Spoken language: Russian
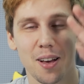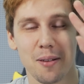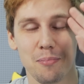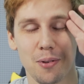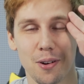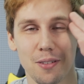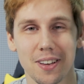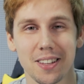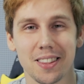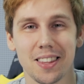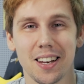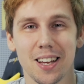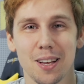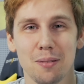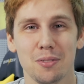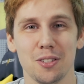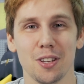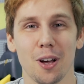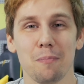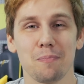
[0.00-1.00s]
Привет,
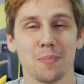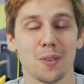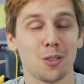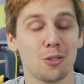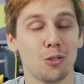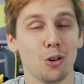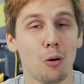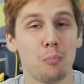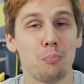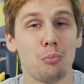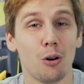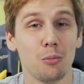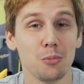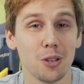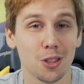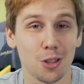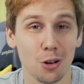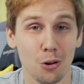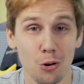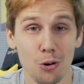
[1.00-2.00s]
Ребзя! Кто
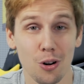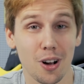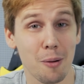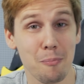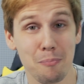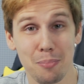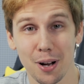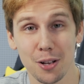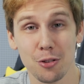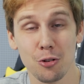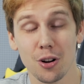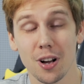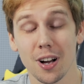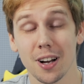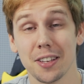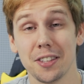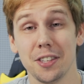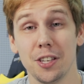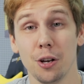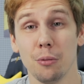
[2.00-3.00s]
помнит такую компанию,
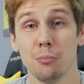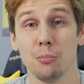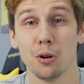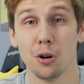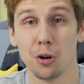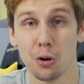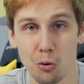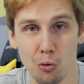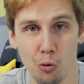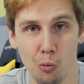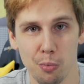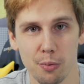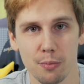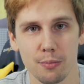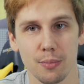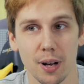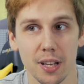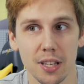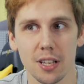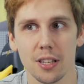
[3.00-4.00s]
как Team Group?
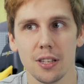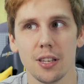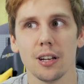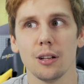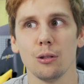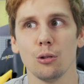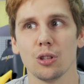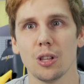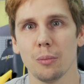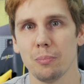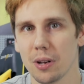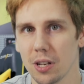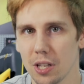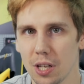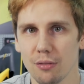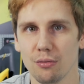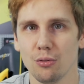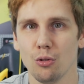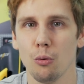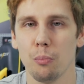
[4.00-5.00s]
Они делают
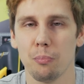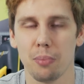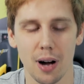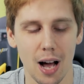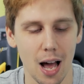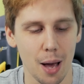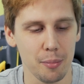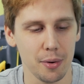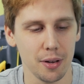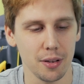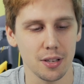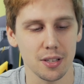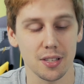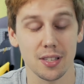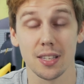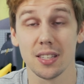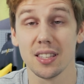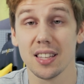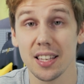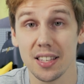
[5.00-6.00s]
оперативную память,
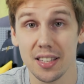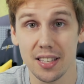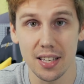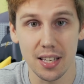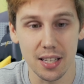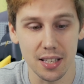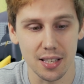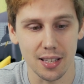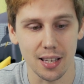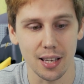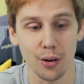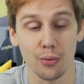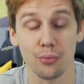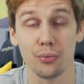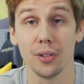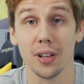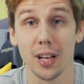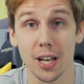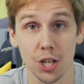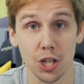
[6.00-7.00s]
SSD-диски,
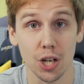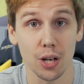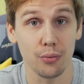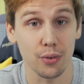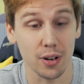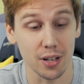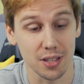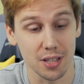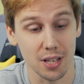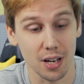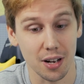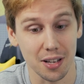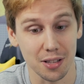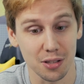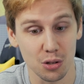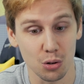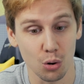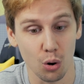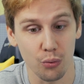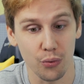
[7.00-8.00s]
флешки, в конце
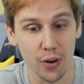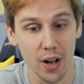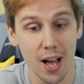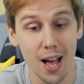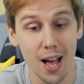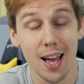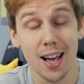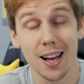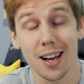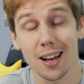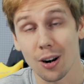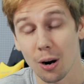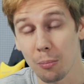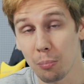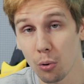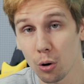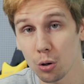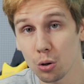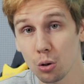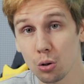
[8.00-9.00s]
концов.
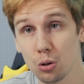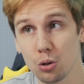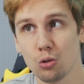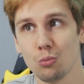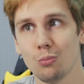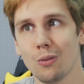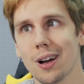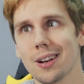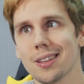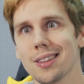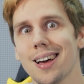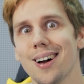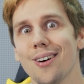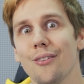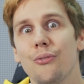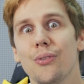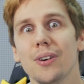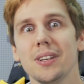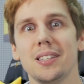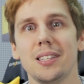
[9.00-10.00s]
Работают суммарно
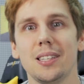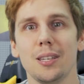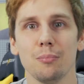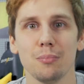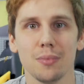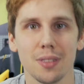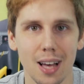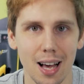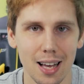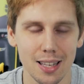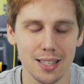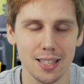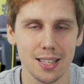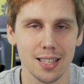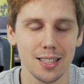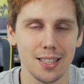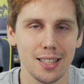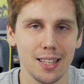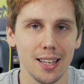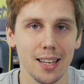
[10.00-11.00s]

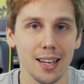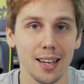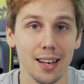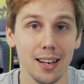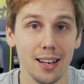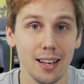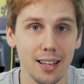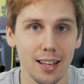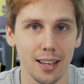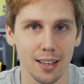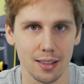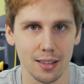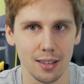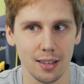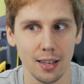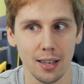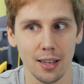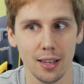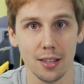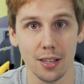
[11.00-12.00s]
18 лет.
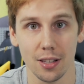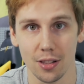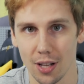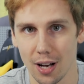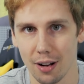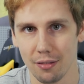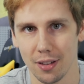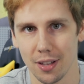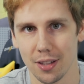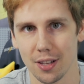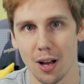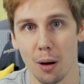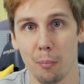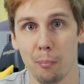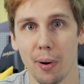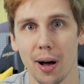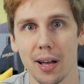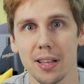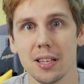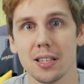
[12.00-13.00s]
И недавно эта
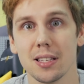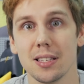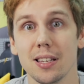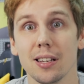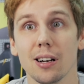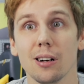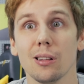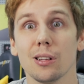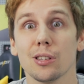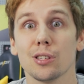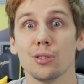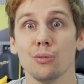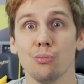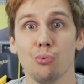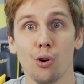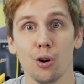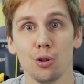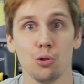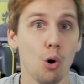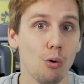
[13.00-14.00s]
компания сделала
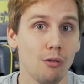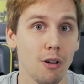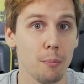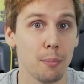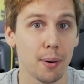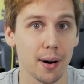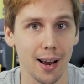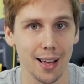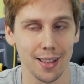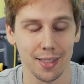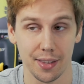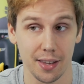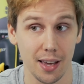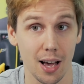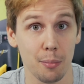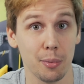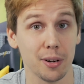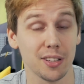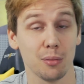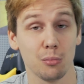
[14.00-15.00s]
свой новый бренд.
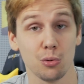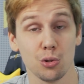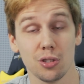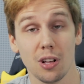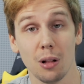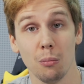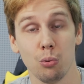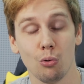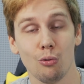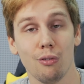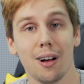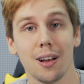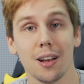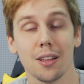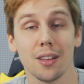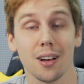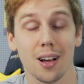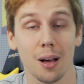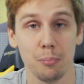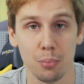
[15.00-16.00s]
Я об этом узнал буквально
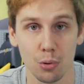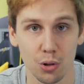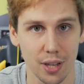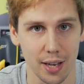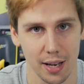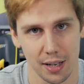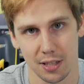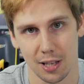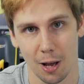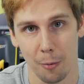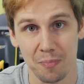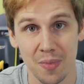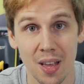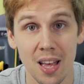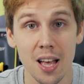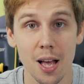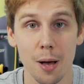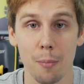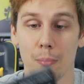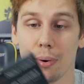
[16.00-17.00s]
на Computexе.
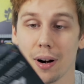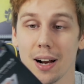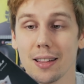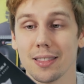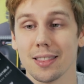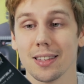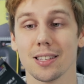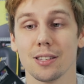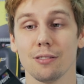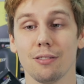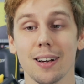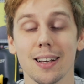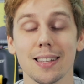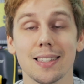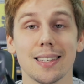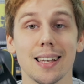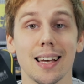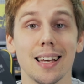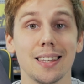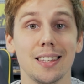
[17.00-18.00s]
Бренд
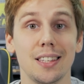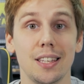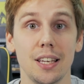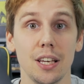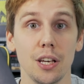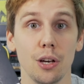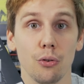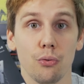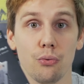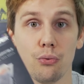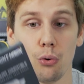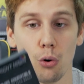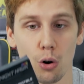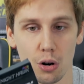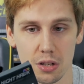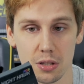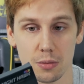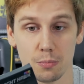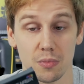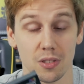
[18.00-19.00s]
называется
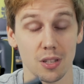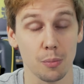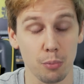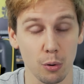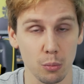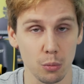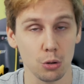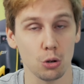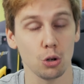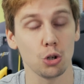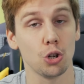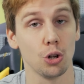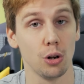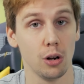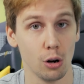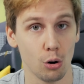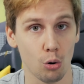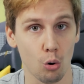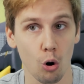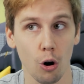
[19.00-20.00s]
T-Force. Запомнить очень
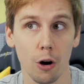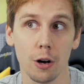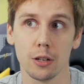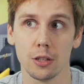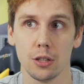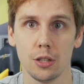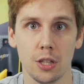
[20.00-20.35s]
легко.